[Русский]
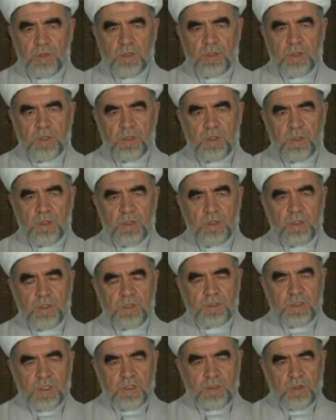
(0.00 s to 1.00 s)
людей.
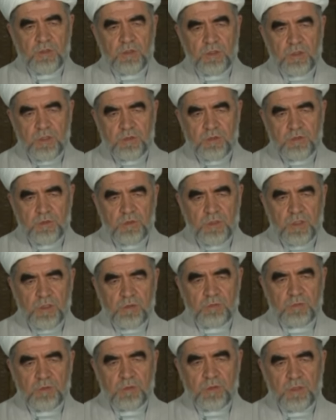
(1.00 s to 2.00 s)
То же самое
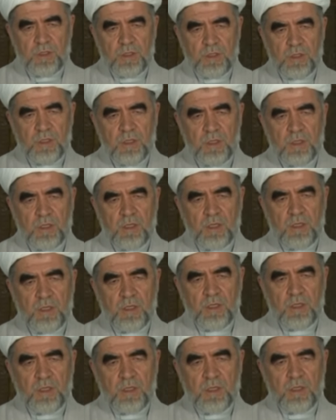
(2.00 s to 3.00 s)
произошло в Алжире –
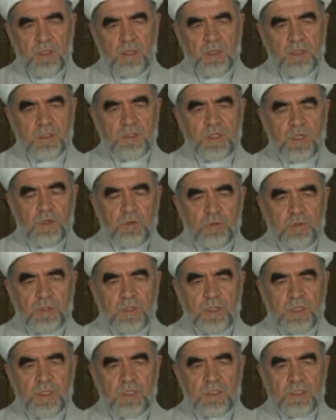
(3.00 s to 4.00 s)

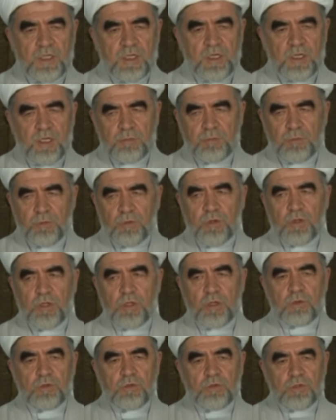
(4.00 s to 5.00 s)
Люди Аль-Каиды
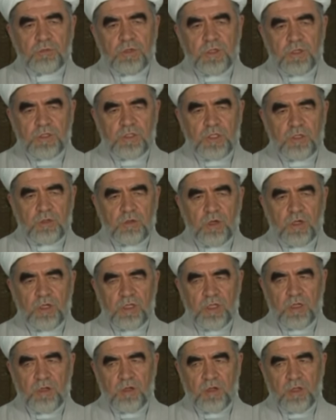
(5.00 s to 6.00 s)
напали на
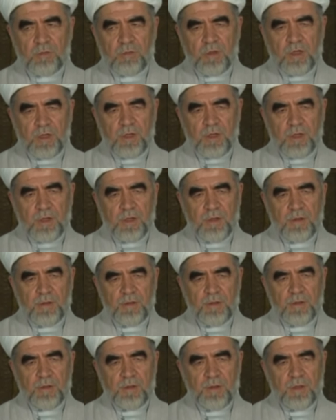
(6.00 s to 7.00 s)
саудовский пограничный
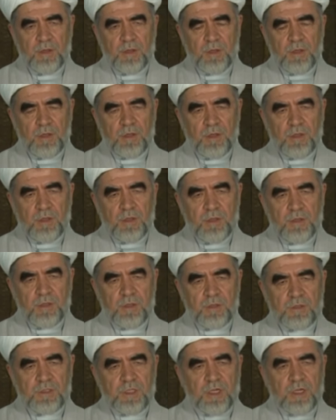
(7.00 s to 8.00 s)
пост,
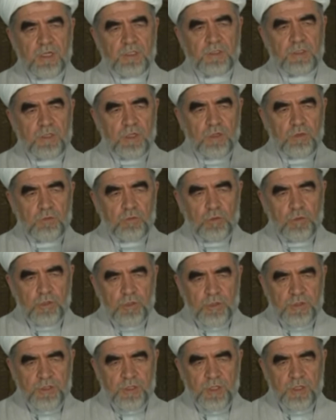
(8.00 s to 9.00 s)
убили
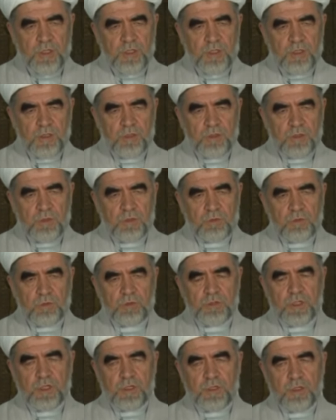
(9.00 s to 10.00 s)
пограничников и
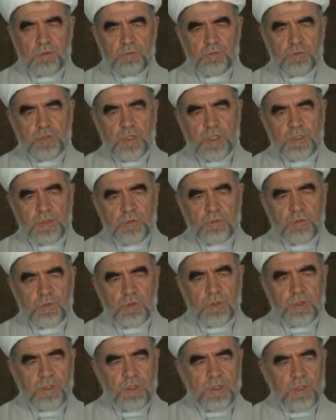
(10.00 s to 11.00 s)
сами потеряли трех
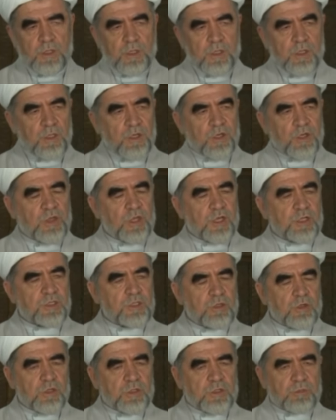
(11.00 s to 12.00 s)
человек.
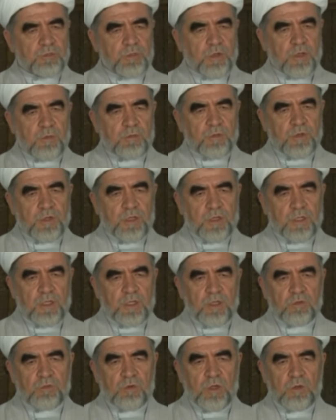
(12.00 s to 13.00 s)
Двое из них сбежали с
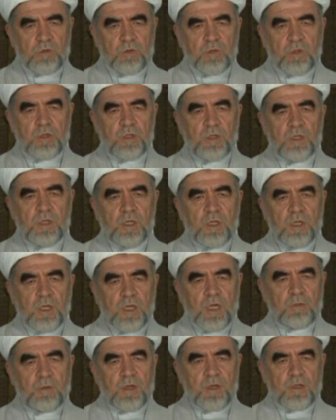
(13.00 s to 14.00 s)
места событий и
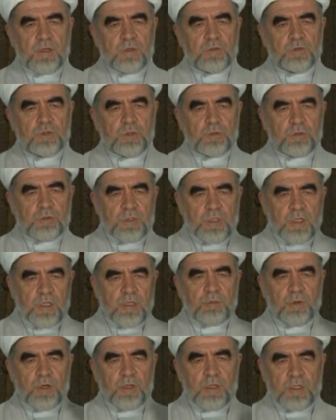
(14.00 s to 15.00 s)
скрылись где-то.
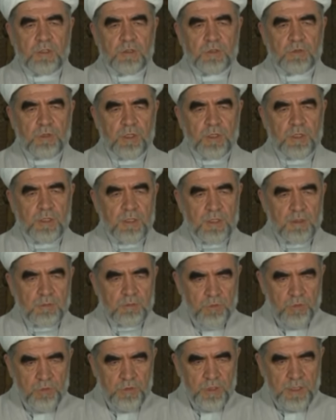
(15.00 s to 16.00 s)
Позже, когда их
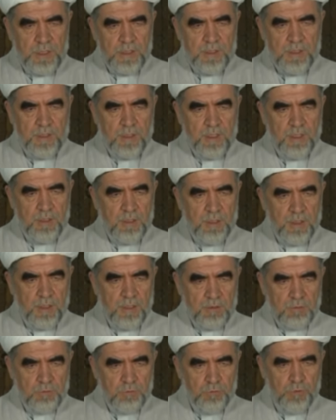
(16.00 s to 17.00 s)
обнаружили и
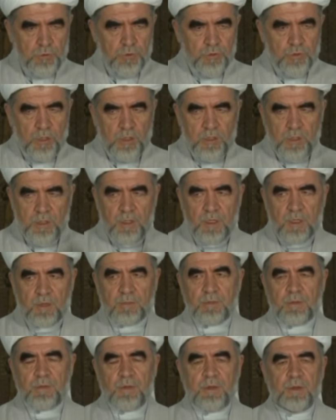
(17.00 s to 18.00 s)
окружили, они сами себя
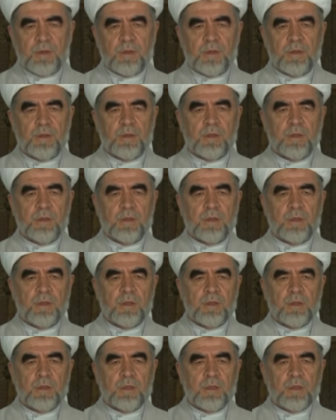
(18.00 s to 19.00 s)
взорвали.
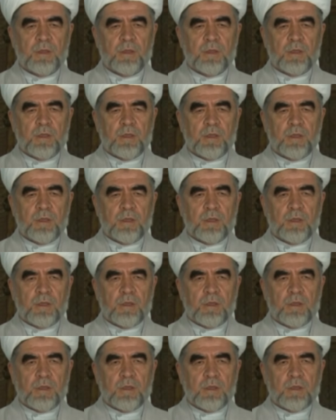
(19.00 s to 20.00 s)
И все это
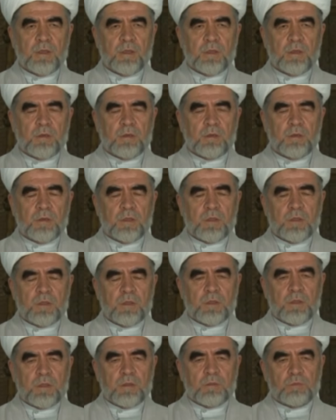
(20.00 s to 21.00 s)
происходит в священном
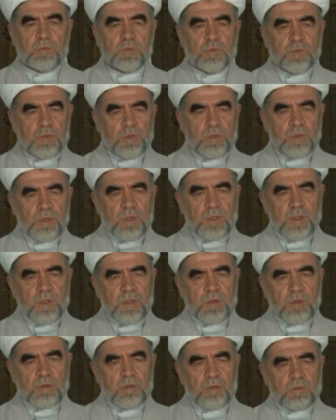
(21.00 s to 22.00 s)
месяце Рамадан за
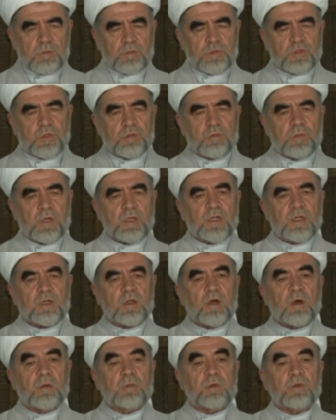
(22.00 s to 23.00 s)
эти прошедшие
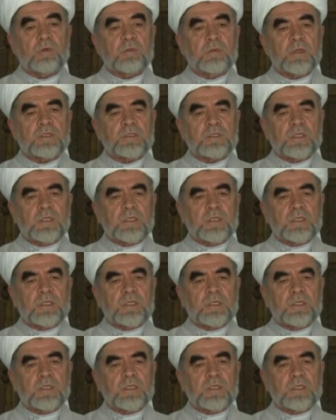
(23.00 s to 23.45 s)
три дня.